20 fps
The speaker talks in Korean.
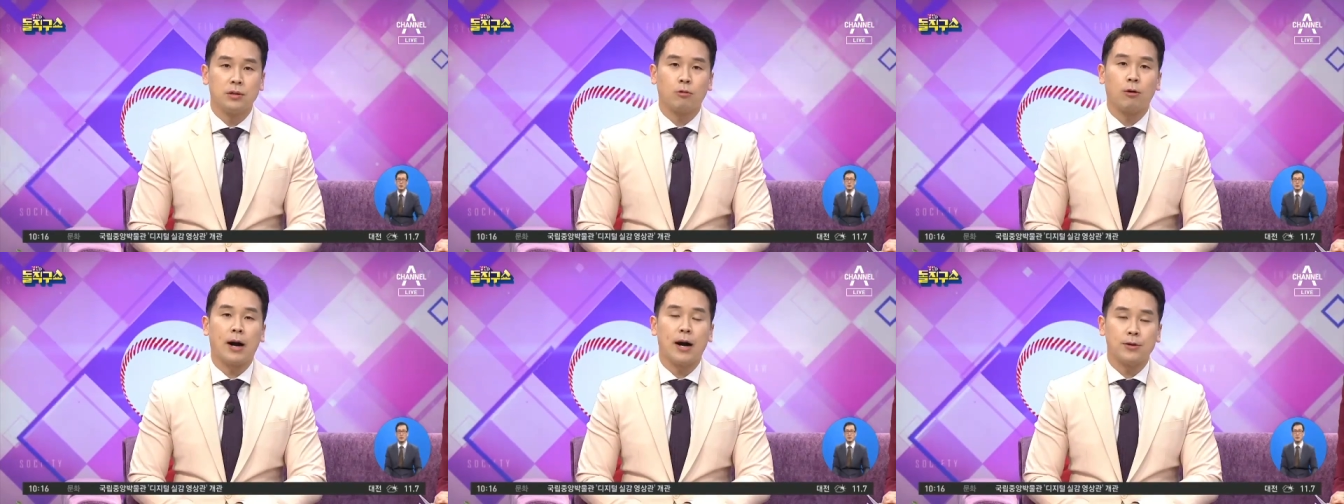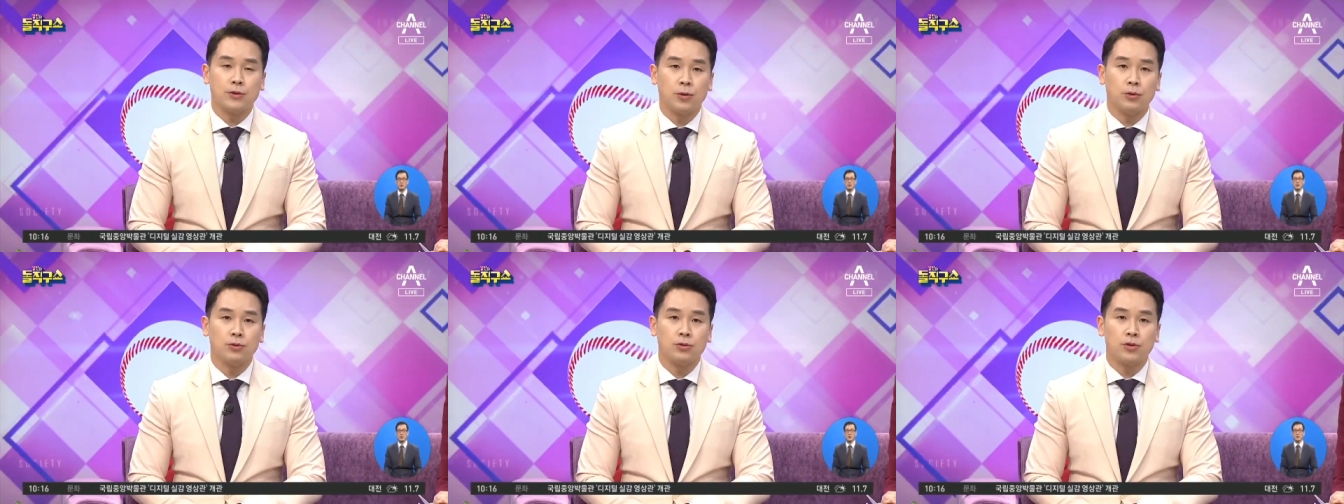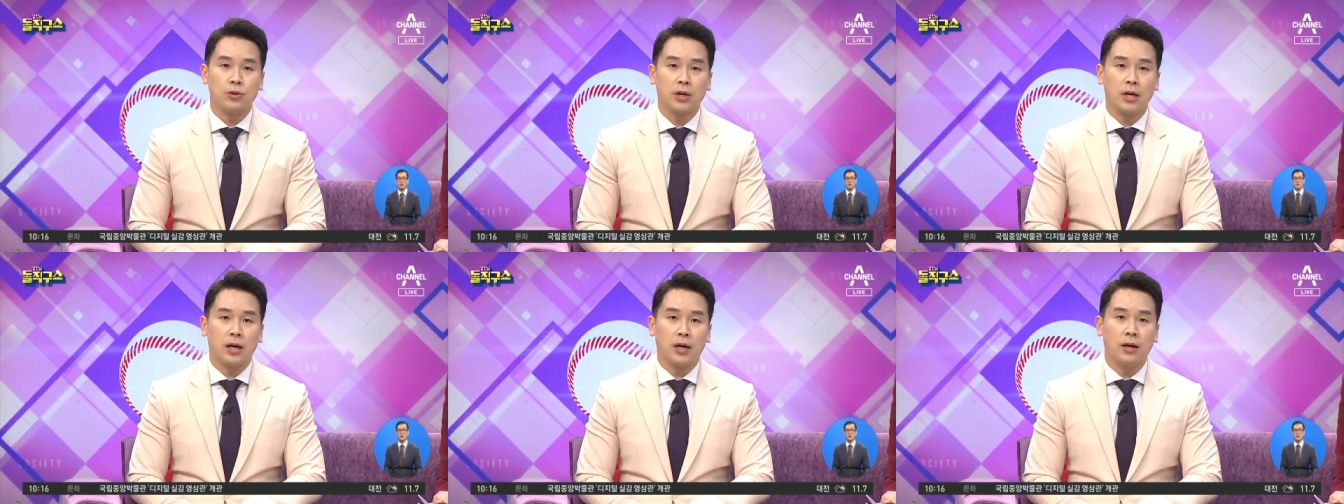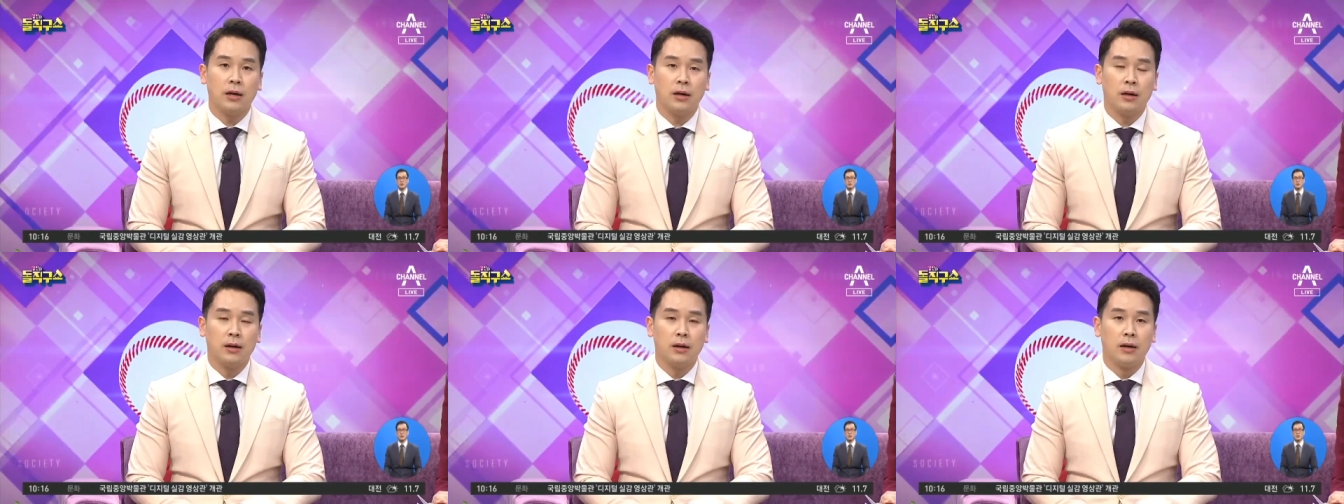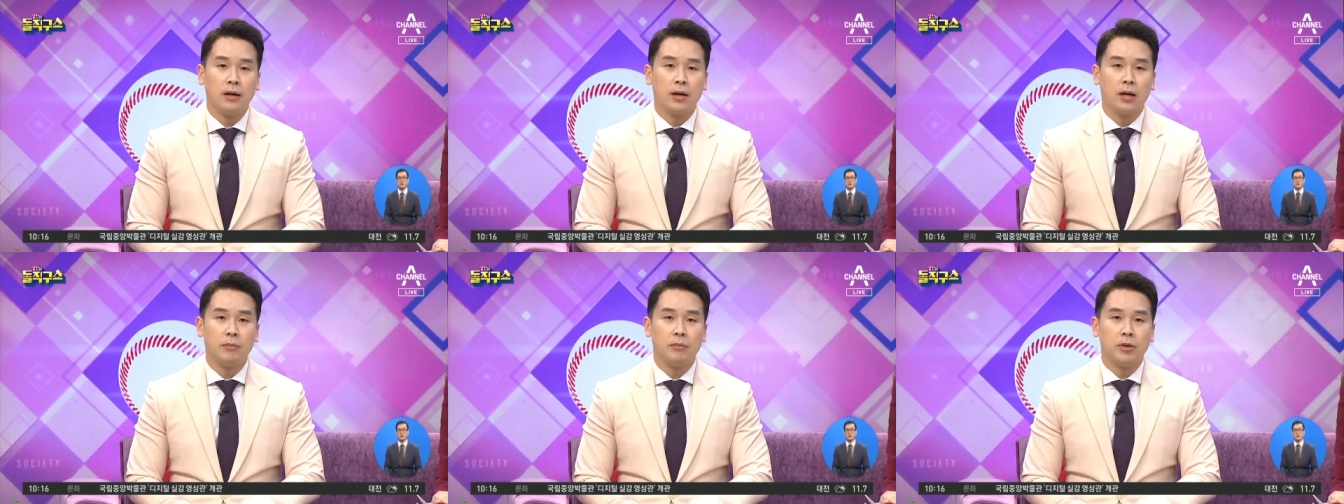그 과정도 저희가
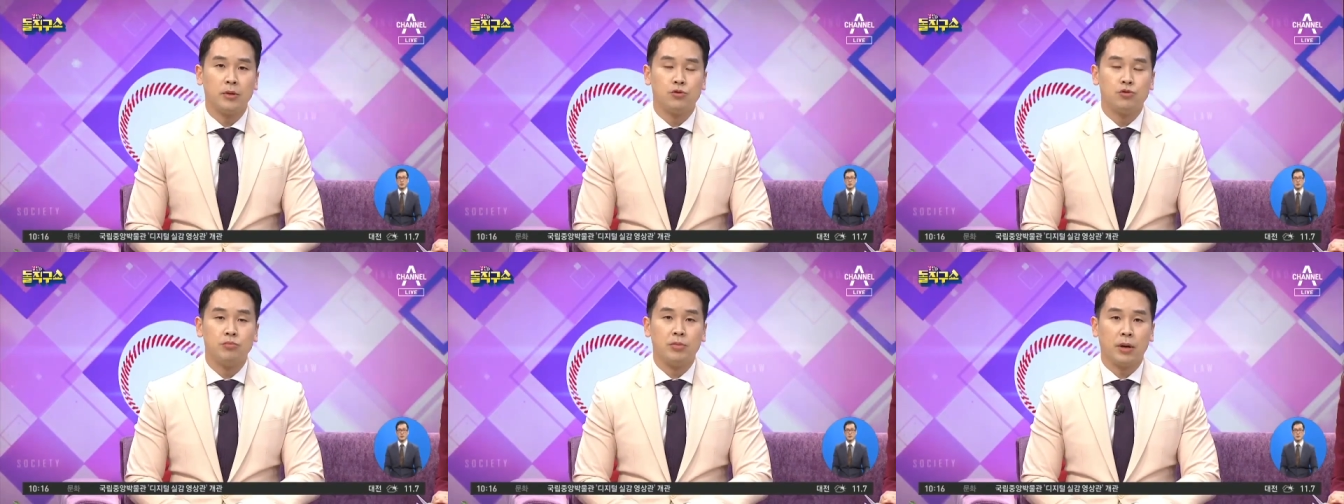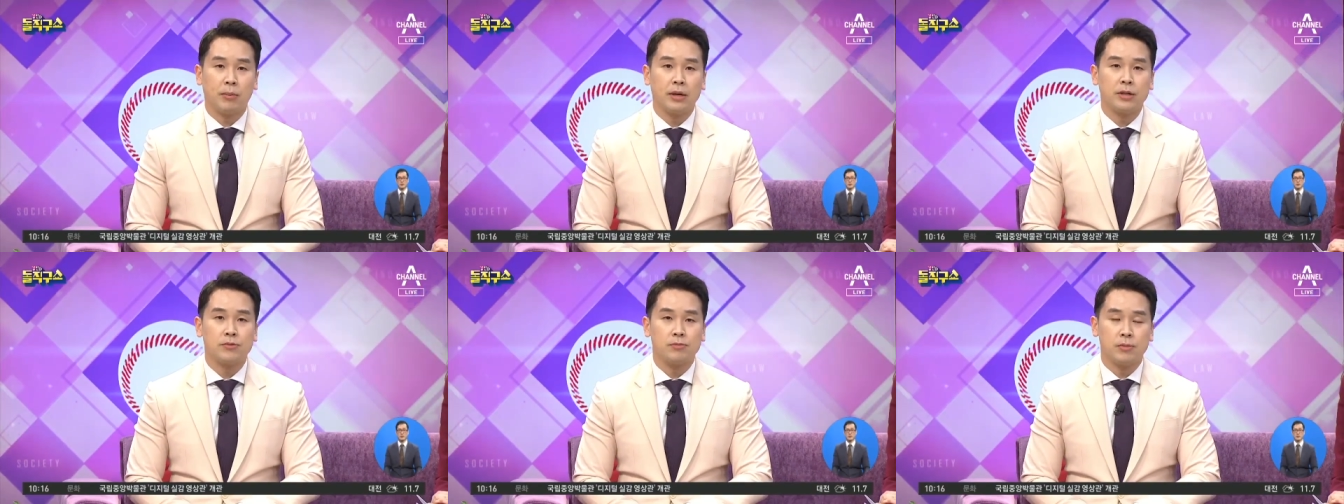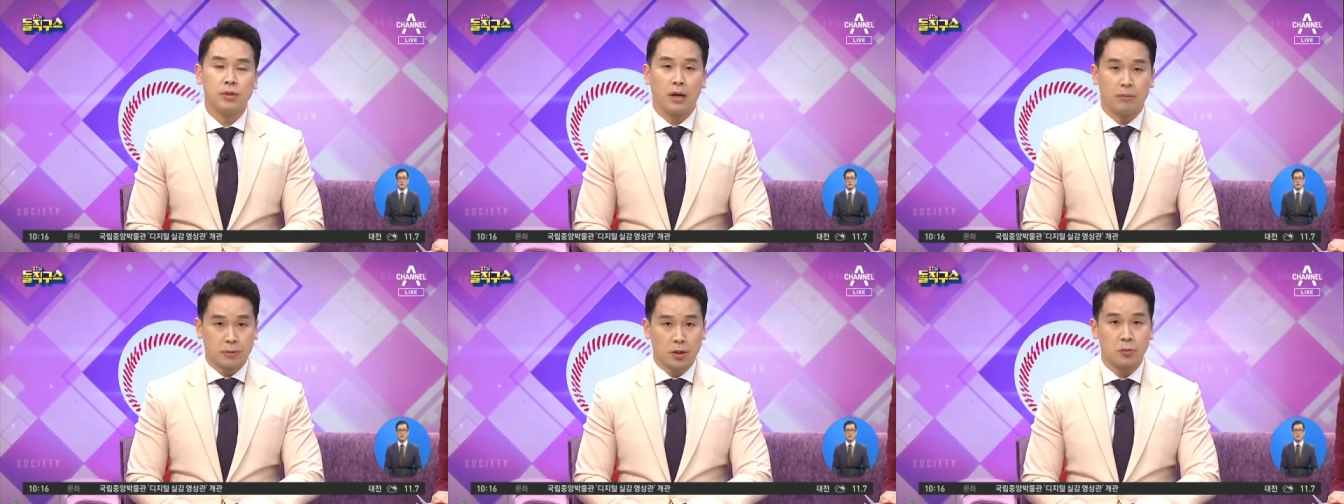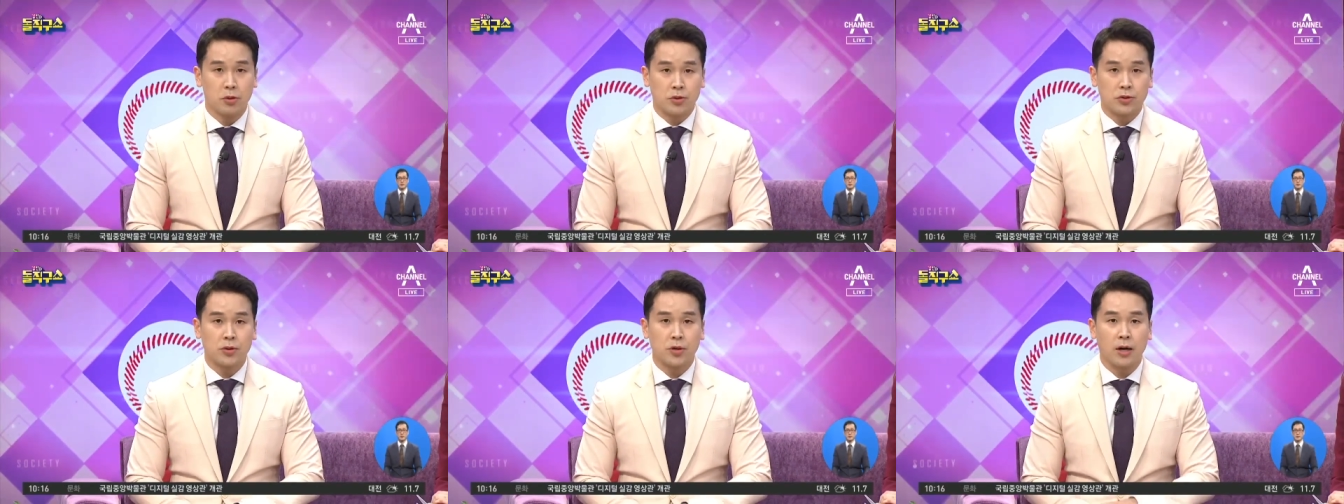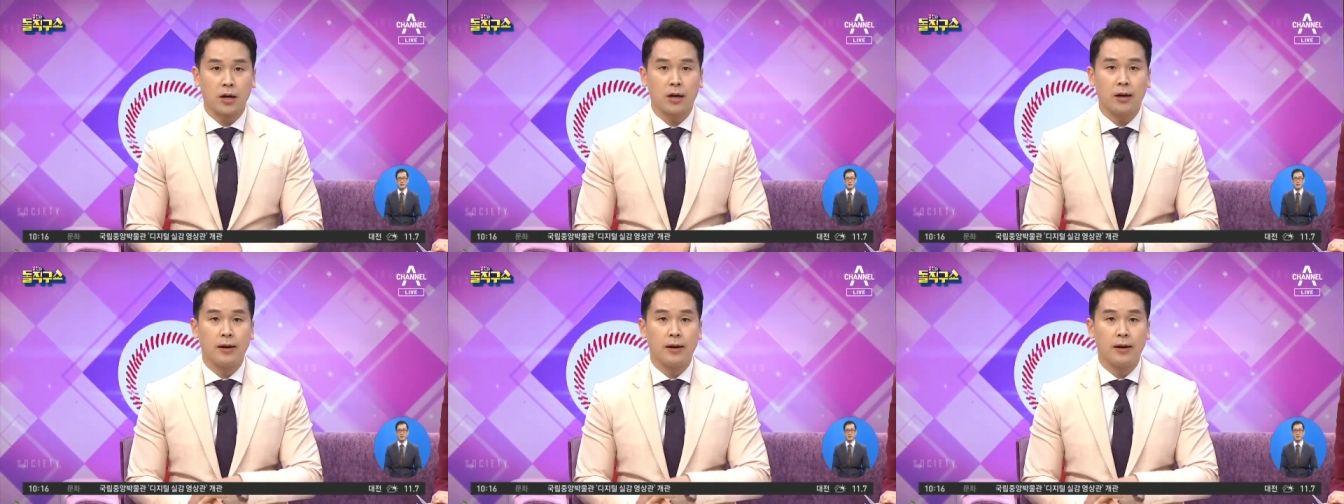한번 준비해봤습니다. 함께 보시죠.